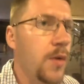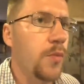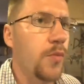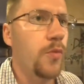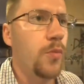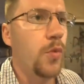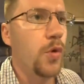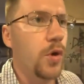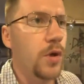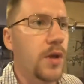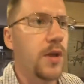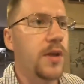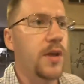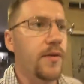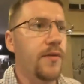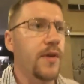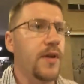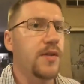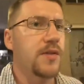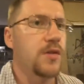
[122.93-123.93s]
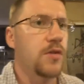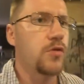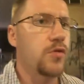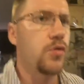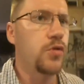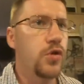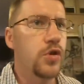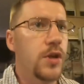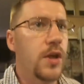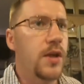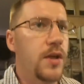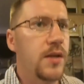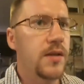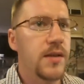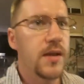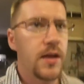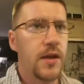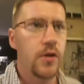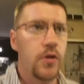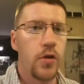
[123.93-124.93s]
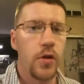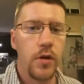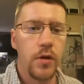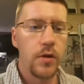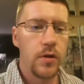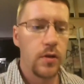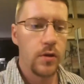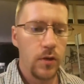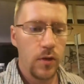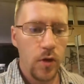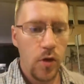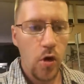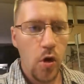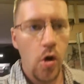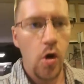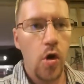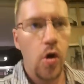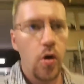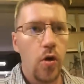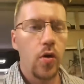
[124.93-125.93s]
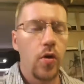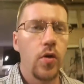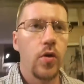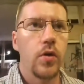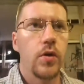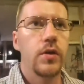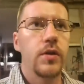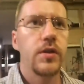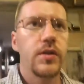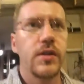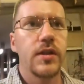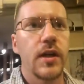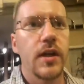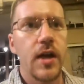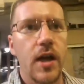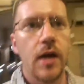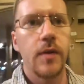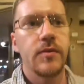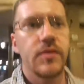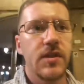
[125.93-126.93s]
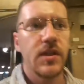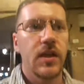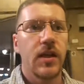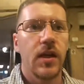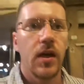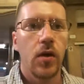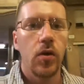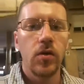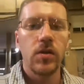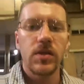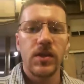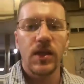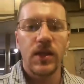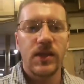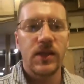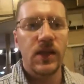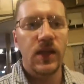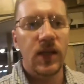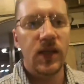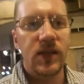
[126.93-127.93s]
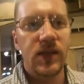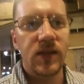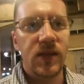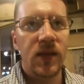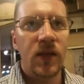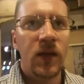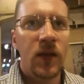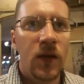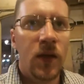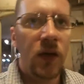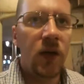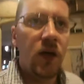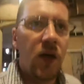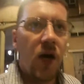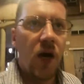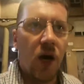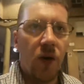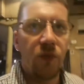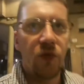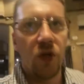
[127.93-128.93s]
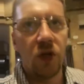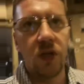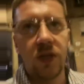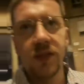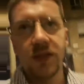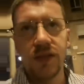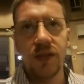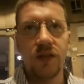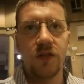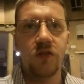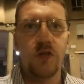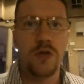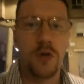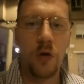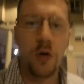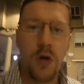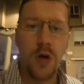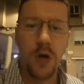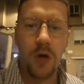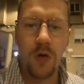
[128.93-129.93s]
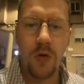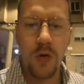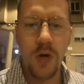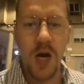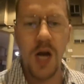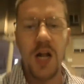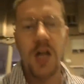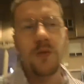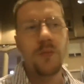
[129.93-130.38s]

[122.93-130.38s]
möglicherweise zuständig sein könnten. Und da kam es dann raus, dass ich jetzt am Donnerstag zur lokalen